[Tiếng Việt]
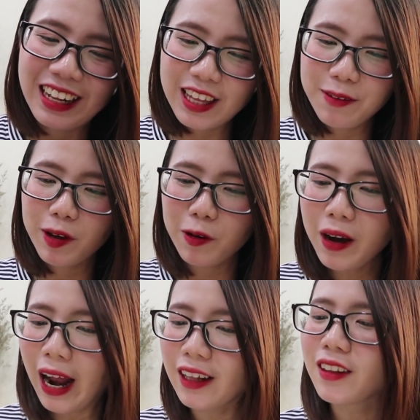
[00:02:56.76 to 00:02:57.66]
Thì mình cũng
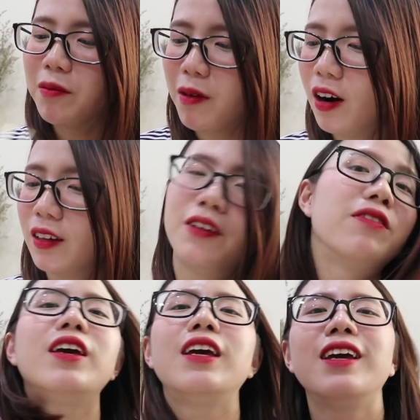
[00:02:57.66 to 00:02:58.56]
khá là tò mò, tại
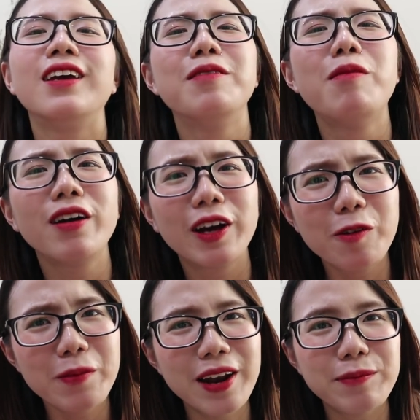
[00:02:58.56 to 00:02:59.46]
vì mọi người
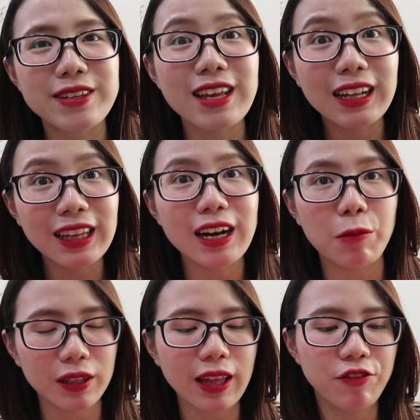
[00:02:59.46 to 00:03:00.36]
cũng biết là mình rất là thích
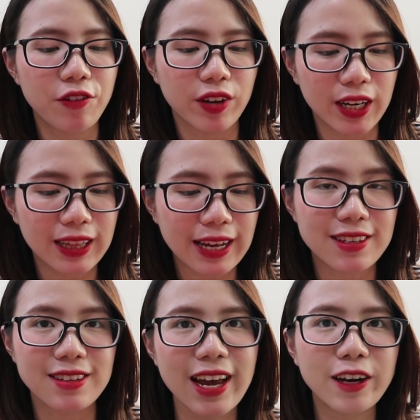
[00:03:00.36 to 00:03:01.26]
đọc các tác phẩm về đề tài
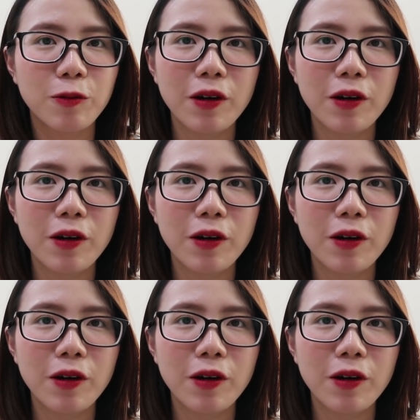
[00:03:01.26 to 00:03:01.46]
chiến tranh đúng